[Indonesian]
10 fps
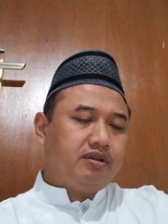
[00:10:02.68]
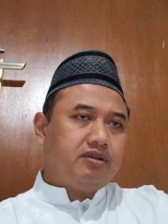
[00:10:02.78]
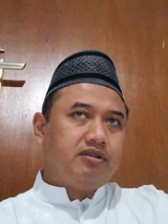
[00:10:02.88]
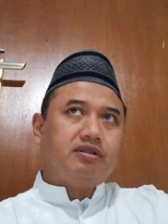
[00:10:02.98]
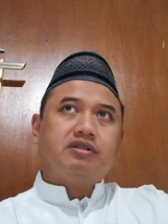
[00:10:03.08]

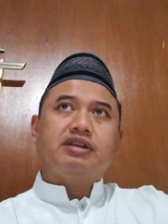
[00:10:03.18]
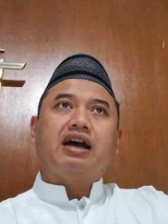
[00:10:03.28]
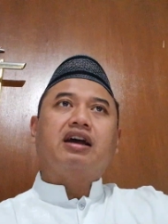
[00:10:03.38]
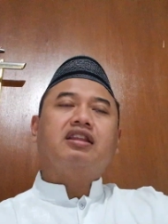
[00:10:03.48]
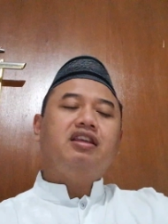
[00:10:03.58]
Sak
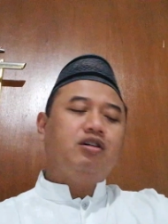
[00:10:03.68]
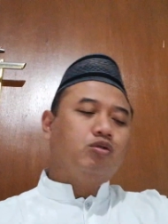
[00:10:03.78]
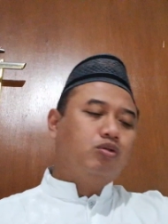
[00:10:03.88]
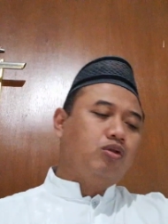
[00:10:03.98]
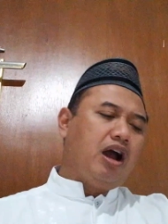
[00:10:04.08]
ngertiku,
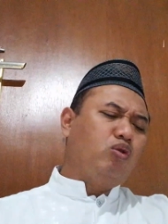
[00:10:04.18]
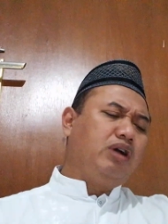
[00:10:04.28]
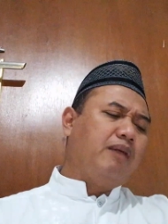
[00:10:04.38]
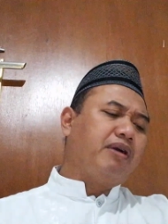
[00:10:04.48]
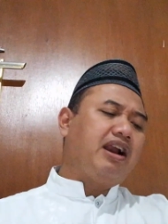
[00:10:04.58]
aku gak
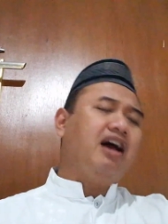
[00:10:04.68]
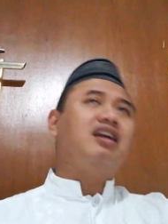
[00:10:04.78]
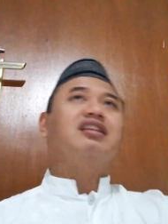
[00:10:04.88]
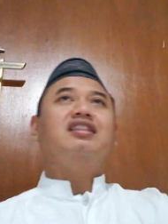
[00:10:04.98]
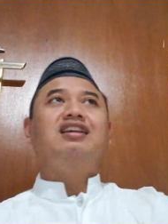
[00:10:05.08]
pernah
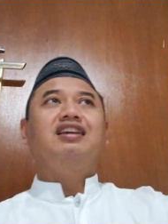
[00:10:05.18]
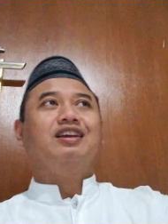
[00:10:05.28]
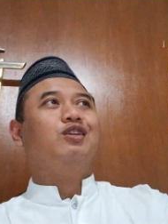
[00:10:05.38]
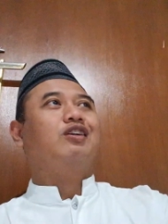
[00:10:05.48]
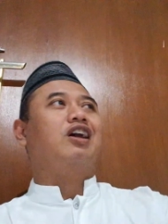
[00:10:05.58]
ngerti gitu
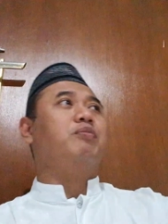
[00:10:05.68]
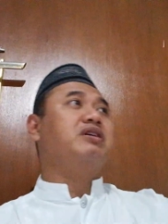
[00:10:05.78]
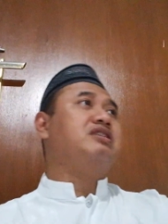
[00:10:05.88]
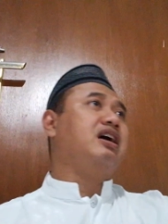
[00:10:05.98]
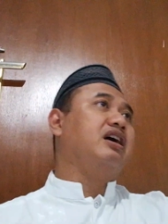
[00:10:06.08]
loh kalau
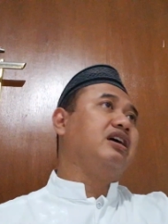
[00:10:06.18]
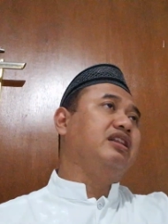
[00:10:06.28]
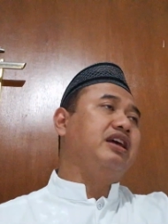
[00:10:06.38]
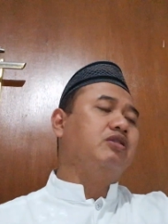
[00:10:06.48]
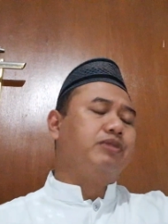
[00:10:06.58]
bahasa kita
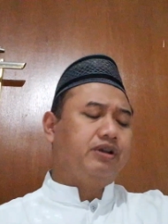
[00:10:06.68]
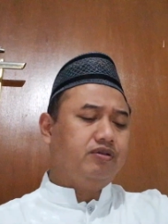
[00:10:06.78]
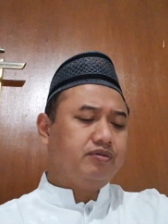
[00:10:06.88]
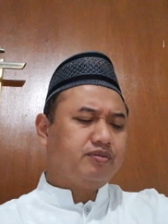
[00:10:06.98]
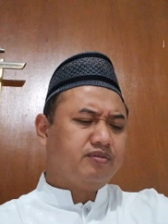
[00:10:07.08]
itu begitu.
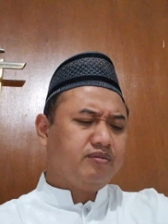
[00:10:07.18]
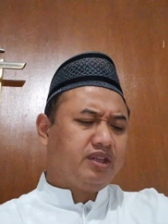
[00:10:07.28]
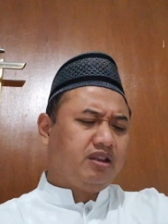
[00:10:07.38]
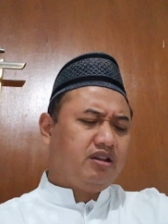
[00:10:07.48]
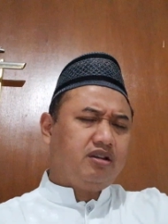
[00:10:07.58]

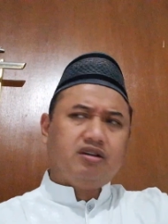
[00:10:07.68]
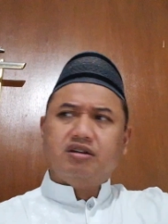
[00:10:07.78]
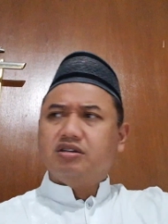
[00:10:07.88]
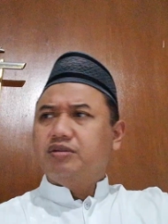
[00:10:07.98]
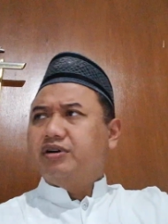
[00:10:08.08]

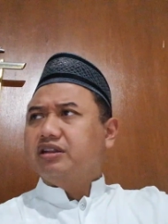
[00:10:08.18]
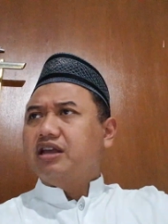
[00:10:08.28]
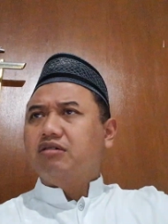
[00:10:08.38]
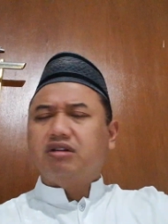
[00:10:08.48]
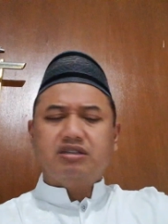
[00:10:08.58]

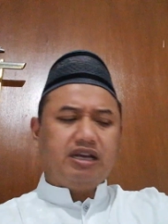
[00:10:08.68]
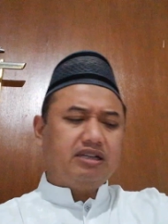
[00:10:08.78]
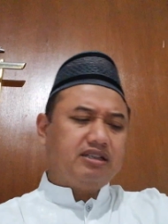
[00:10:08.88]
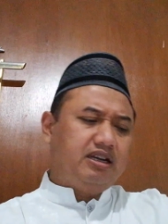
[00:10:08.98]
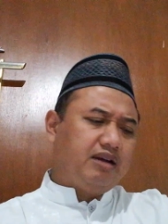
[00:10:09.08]
Sepengetahuan saya, saya
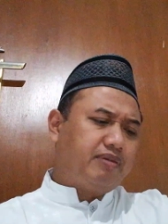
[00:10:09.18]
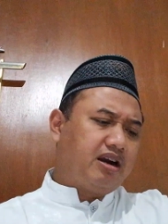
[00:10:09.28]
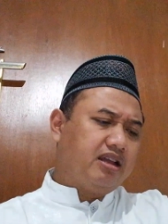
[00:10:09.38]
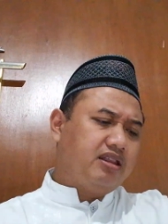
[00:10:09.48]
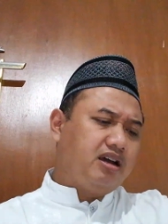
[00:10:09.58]
tidak pernah
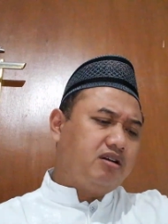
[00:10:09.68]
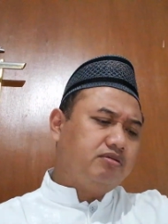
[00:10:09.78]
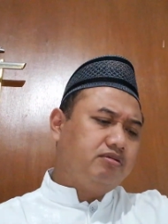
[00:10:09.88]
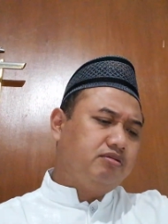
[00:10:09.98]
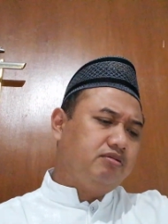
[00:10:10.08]
tahu
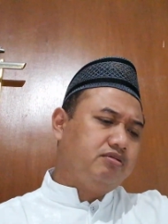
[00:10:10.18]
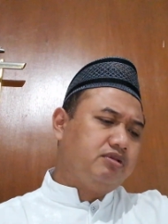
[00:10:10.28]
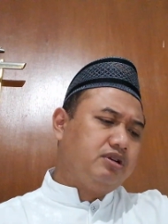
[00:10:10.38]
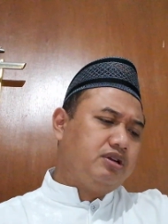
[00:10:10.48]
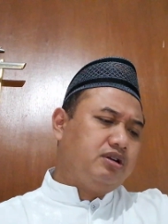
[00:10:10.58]

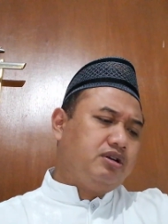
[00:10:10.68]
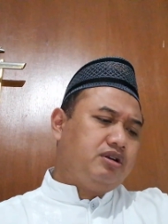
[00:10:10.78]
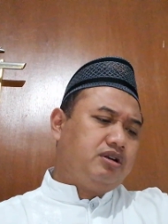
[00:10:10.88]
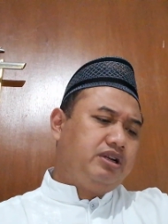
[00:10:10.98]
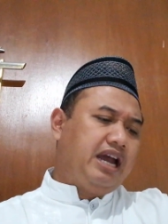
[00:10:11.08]

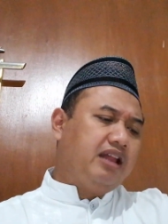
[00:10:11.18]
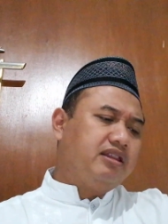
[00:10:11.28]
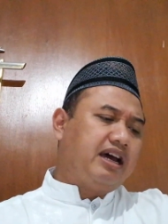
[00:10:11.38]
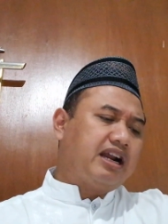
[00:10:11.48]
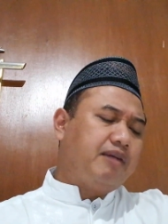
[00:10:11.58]
di
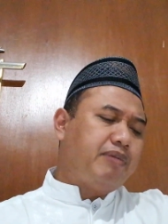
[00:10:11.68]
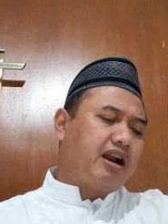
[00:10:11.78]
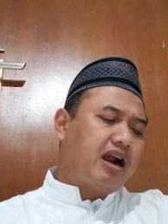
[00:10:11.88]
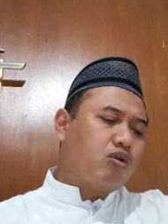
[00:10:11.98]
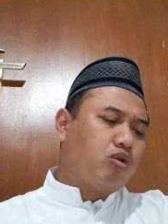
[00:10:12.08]
antara para
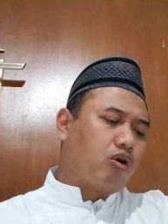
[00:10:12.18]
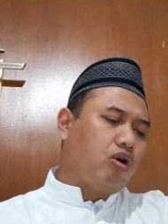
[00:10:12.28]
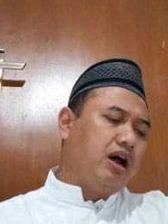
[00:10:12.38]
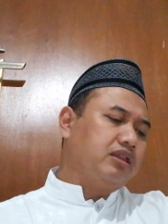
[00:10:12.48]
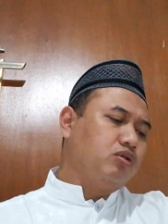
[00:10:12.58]
kuro
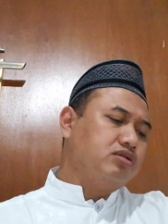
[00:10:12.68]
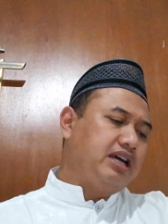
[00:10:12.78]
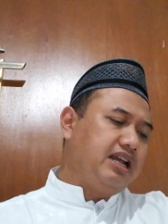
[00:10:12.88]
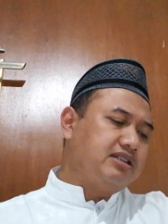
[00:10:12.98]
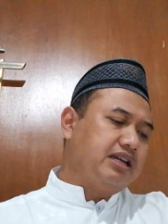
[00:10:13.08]
atau salah
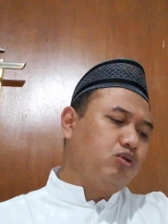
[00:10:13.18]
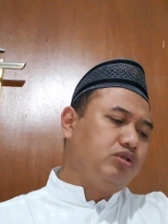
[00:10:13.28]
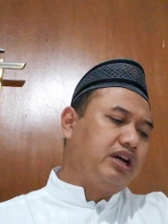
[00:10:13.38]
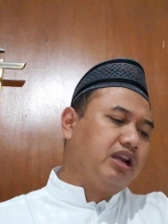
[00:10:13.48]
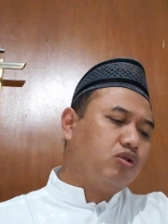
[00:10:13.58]
satu
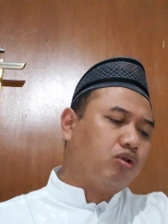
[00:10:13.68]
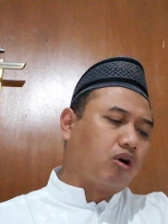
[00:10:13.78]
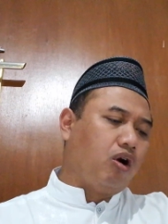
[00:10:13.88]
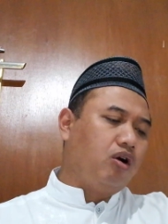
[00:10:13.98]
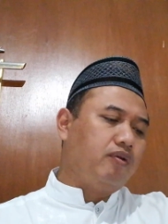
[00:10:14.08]
dari kuro
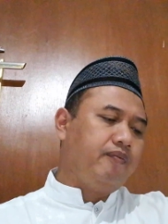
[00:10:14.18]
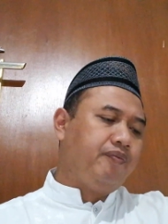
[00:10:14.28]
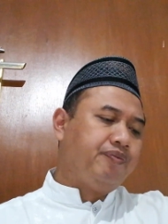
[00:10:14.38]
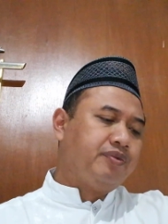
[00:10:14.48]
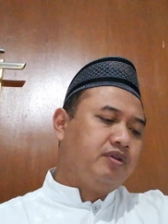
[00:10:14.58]

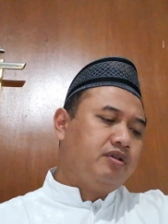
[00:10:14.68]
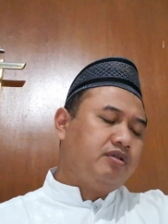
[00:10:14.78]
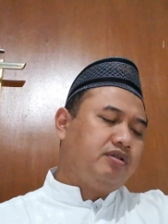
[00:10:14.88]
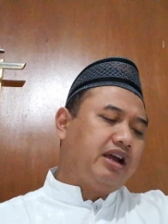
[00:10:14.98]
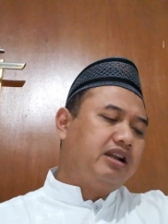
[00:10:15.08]

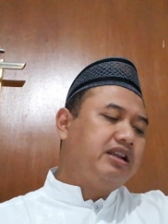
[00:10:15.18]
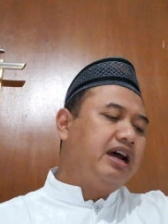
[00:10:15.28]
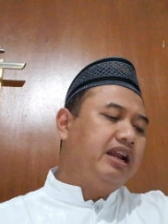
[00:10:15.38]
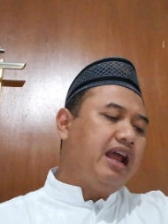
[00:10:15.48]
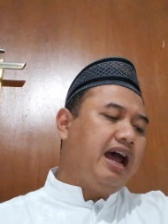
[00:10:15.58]
dan dari
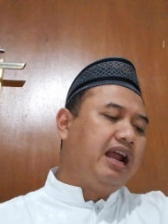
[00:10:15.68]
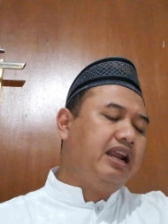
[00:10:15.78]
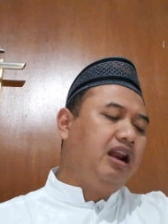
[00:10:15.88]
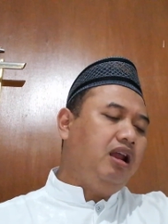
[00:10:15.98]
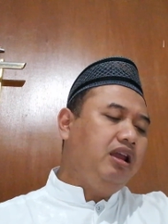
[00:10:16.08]
ahli
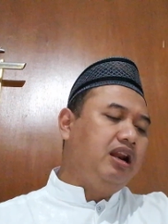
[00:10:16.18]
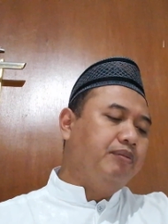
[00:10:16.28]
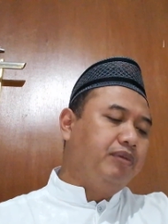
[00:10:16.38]
ilmi